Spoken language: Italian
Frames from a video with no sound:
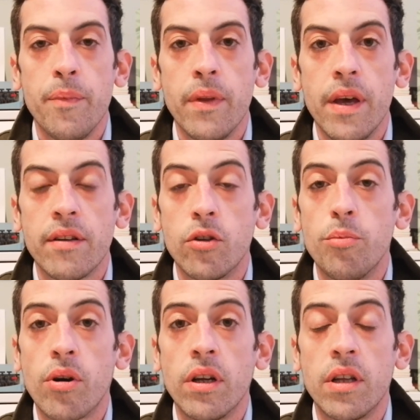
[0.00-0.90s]
è stato
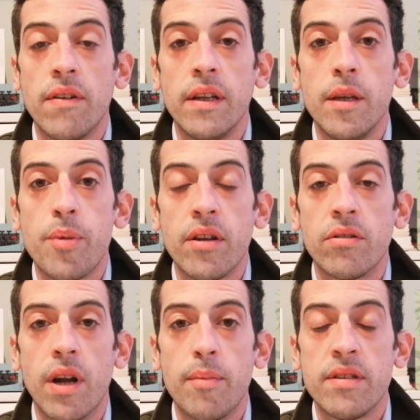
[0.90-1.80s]
portato avanti presso
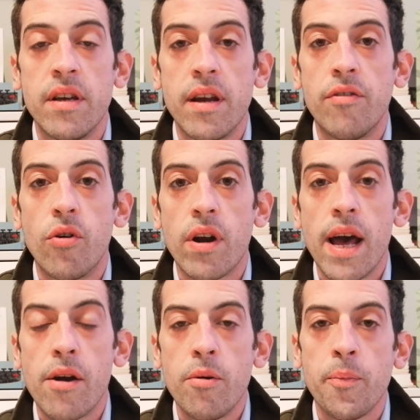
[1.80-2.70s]
la masseria
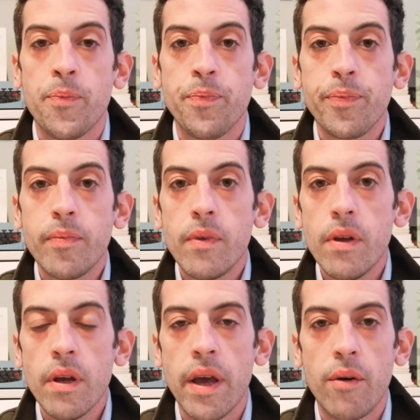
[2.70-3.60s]
Fornaro.
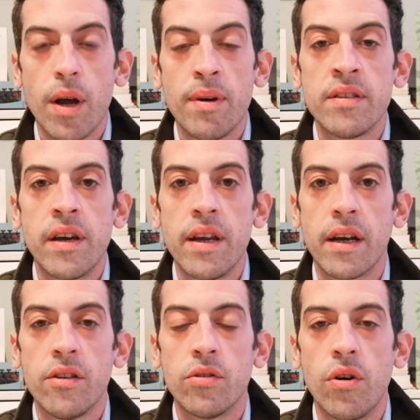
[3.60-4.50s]
È una masseria
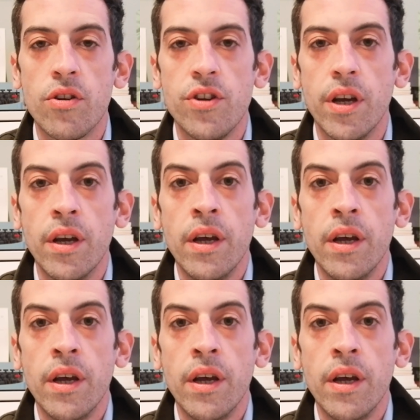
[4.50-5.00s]
che sorge